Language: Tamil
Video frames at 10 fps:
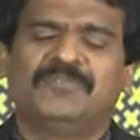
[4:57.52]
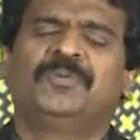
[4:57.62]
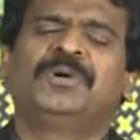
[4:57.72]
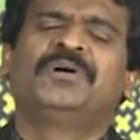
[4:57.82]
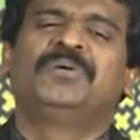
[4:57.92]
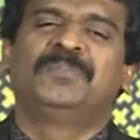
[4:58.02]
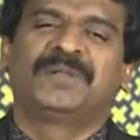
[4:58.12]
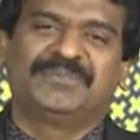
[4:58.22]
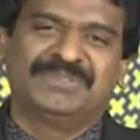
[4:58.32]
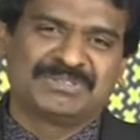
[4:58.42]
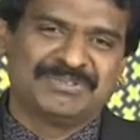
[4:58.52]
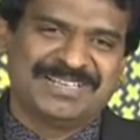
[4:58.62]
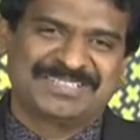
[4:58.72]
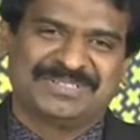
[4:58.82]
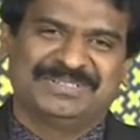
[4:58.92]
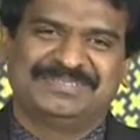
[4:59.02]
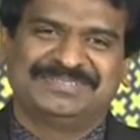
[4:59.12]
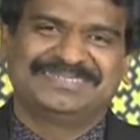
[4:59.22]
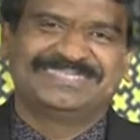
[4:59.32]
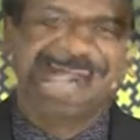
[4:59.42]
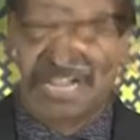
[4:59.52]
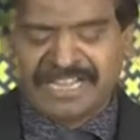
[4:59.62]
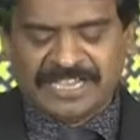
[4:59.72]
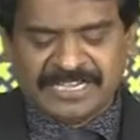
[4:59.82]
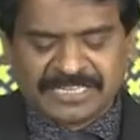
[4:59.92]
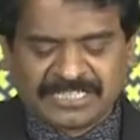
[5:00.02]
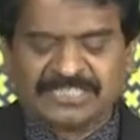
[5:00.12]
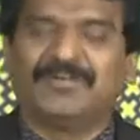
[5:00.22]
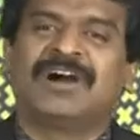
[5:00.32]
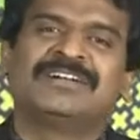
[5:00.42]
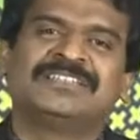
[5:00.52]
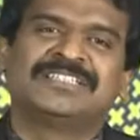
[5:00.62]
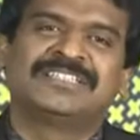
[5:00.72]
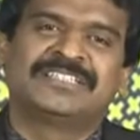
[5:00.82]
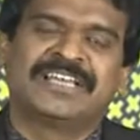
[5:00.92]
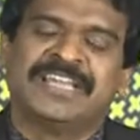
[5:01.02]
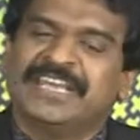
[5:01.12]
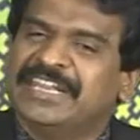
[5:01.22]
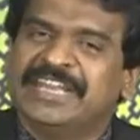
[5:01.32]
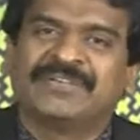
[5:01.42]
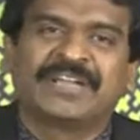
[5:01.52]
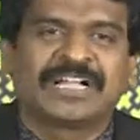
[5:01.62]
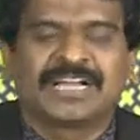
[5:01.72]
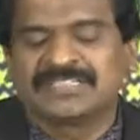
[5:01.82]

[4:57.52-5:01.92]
எவ்வளவு பெரிய விசுவாசம் அநேகருக்கு இந்த வாக்கு தத்துவத்தை தேவனாய்